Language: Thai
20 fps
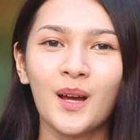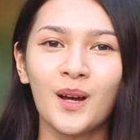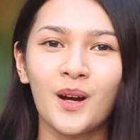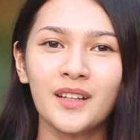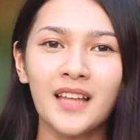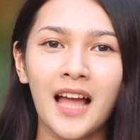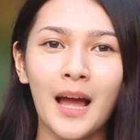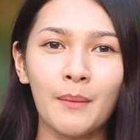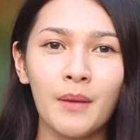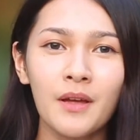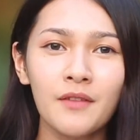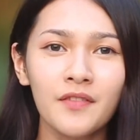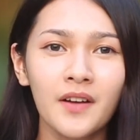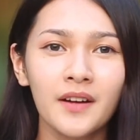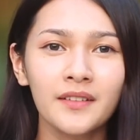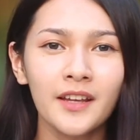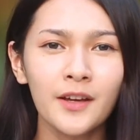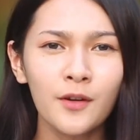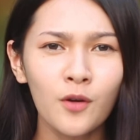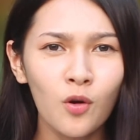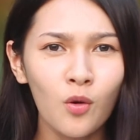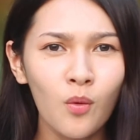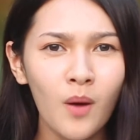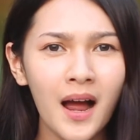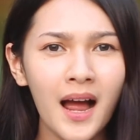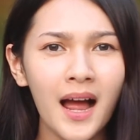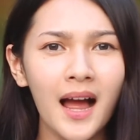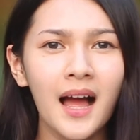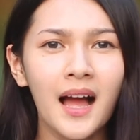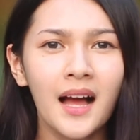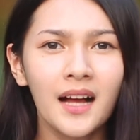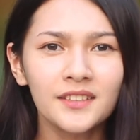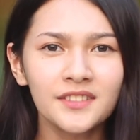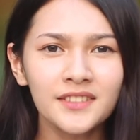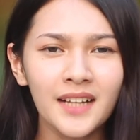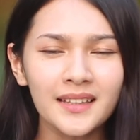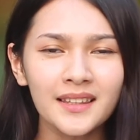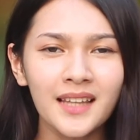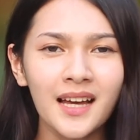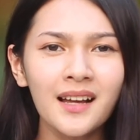ก็ทำให้เฟิร์นได้รู้ว่า
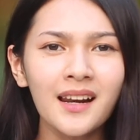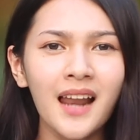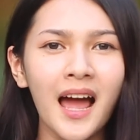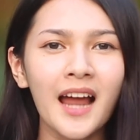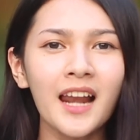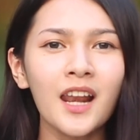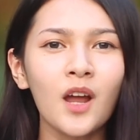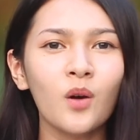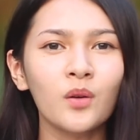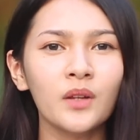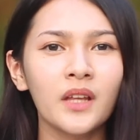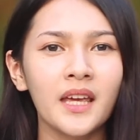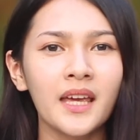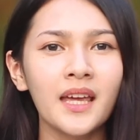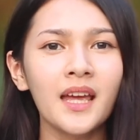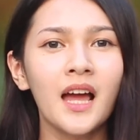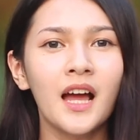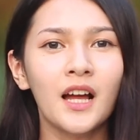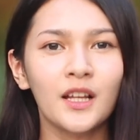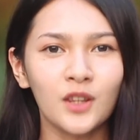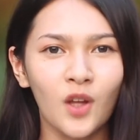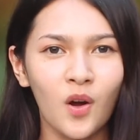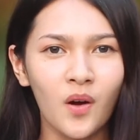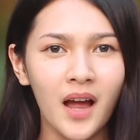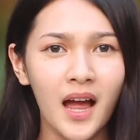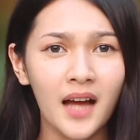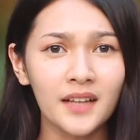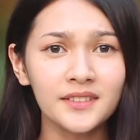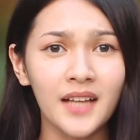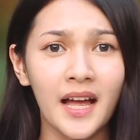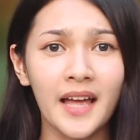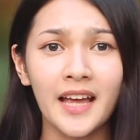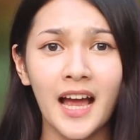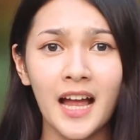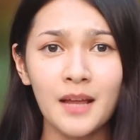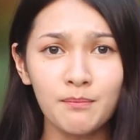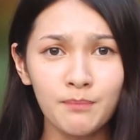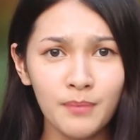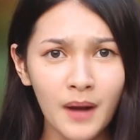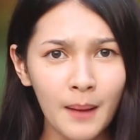สัตว์ทั้งหลายเหล่านี้ ต้องอาศัยกา
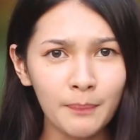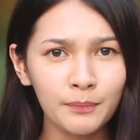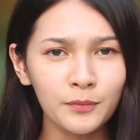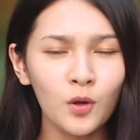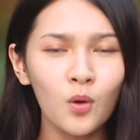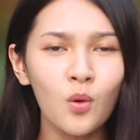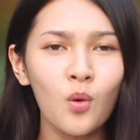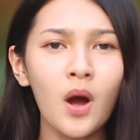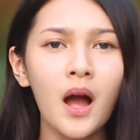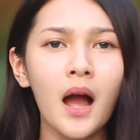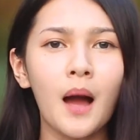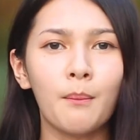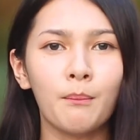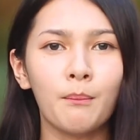รปรับตัว